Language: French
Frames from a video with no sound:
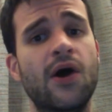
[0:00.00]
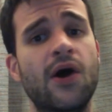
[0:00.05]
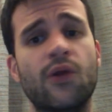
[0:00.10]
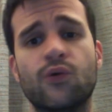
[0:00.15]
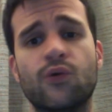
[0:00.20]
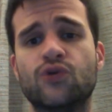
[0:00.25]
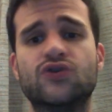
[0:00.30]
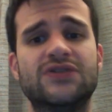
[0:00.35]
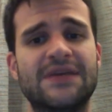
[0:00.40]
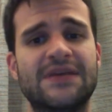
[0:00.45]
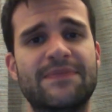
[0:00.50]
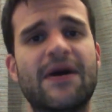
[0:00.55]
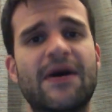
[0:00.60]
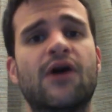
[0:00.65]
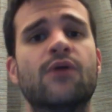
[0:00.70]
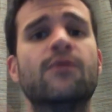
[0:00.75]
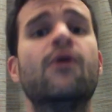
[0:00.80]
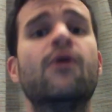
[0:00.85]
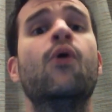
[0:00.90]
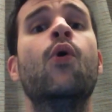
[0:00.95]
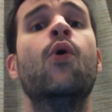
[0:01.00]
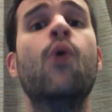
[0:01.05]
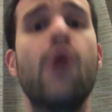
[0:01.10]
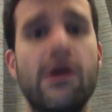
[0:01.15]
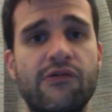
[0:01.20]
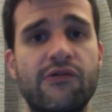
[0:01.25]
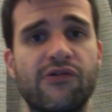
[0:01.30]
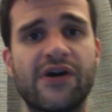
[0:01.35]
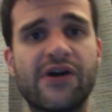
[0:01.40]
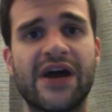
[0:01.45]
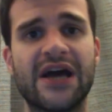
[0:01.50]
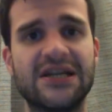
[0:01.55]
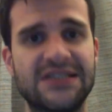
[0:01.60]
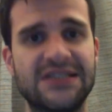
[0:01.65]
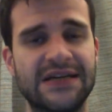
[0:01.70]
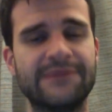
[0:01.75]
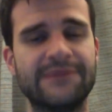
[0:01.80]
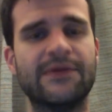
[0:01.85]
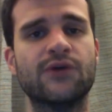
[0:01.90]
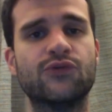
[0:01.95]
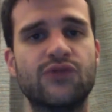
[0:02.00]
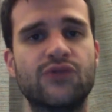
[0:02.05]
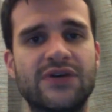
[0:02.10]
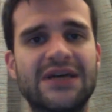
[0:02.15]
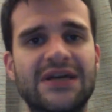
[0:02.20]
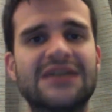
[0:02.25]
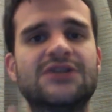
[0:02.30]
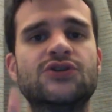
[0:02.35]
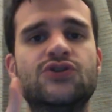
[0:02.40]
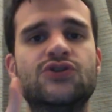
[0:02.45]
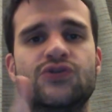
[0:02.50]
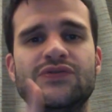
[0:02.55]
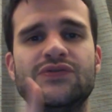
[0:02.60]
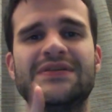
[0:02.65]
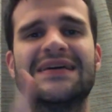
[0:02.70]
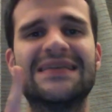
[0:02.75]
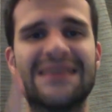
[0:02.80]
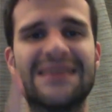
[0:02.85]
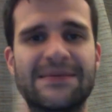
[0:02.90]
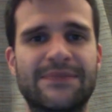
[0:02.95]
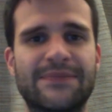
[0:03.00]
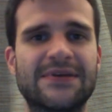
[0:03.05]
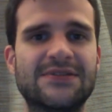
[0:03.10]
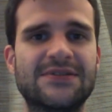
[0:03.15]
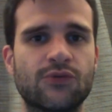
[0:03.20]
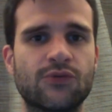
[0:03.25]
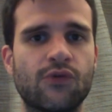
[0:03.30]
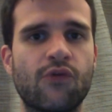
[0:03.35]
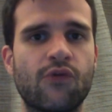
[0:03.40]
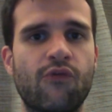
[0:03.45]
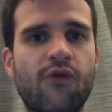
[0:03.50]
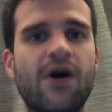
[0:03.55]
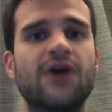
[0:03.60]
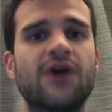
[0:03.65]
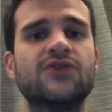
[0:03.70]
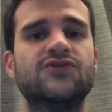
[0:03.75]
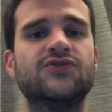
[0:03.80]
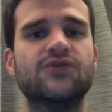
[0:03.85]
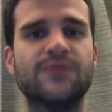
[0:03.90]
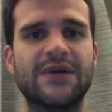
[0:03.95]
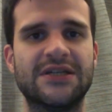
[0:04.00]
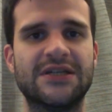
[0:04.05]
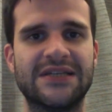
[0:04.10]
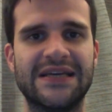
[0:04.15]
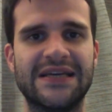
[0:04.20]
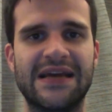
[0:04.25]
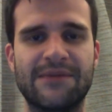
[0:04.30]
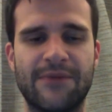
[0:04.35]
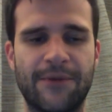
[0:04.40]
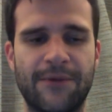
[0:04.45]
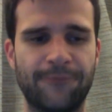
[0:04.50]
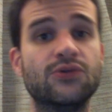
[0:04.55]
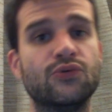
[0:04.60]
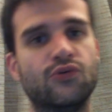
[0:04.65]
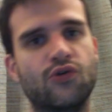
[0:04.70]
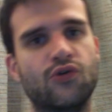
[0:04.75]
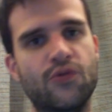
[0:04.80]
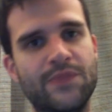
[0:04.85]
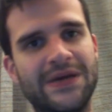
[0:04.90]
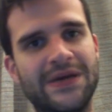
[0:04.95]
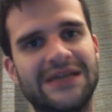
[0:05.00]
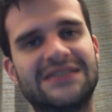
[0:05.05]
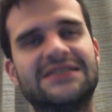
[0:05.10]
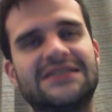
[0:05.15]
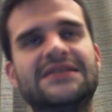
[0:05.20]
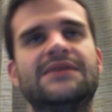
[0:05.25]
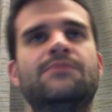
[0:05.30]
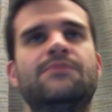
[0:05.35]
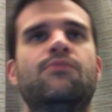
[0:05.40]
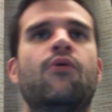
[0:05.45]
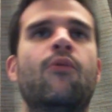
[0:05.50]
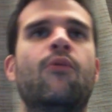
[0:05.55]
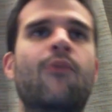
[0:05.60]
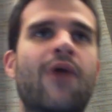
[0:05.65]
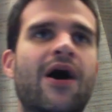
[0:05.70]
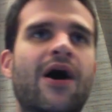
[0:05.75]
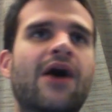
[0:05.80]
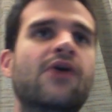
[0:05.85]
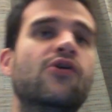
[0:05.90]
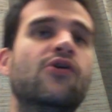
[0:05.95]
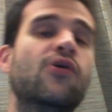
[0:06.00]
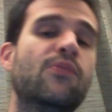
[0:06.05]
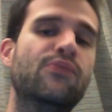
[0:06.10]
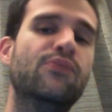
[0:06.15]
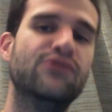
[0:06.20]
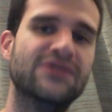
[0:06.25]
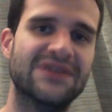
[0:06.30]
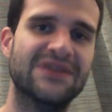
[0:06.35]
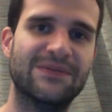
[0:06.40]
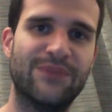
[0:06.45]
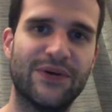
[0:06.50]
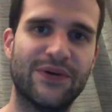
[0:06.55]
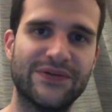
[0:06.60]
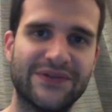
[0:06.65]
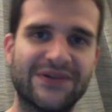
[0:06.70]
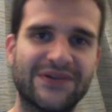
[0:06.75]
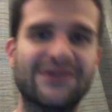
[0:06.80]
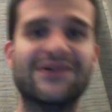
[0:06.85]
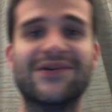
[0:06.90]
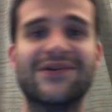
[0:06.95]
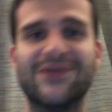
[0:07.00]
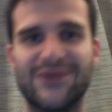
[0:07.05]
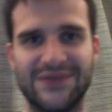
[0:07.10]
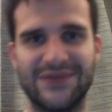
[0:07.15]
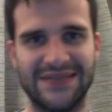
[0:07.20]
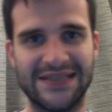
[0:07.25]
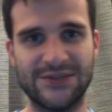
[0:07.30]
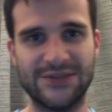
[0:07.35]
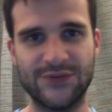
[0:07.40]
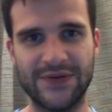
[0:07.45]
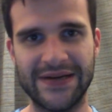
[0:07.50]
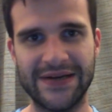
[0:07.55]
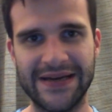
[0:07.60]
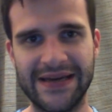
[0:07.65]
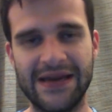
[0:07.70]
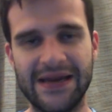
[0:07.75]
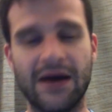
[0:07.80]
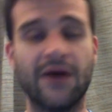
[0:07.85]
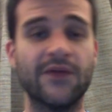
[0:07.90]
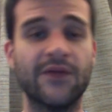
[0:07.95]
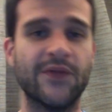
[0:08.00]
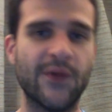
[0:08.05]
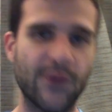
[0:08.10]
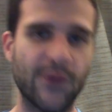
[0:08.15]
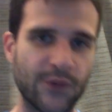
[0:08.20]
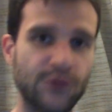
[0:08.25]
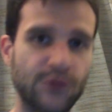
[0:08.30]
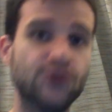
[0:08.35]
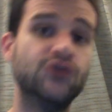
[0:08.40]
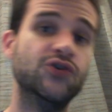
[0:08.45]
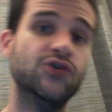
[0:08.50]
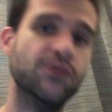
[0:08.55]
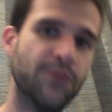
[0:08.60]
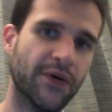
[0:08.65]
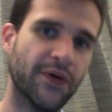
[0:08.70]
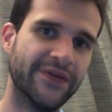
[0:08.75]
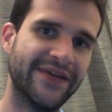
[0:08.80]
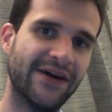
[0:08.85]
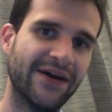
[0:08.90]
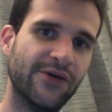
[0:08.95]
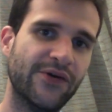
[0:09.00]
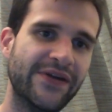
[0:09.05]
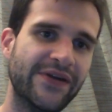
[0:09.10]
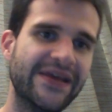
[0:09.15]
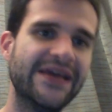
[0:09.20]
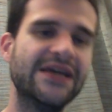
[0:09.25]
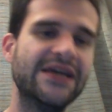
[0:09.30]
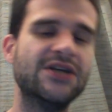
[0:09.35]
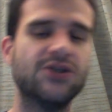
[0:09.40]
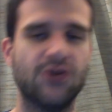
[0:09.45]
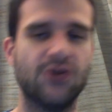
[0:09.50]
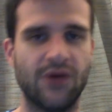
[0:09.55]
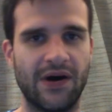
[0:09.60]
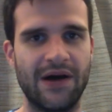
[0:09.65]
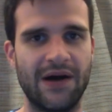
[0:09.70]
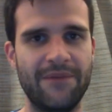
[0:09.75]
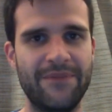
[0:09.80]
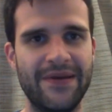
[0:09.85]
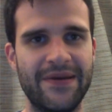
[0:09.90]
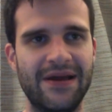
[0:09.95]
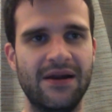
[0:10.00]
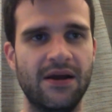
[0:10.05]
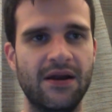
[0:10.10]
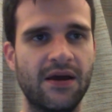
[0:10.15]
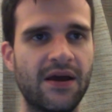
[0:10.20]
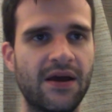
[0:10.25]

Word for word: Donc je ne sais pas comment eux ils vont réagir, mais en tout cas je suis très impatient de voir ce match également. Donc le match pour moi le plus important de cette soirée en tant que supporter lyonnais, je le rappelle.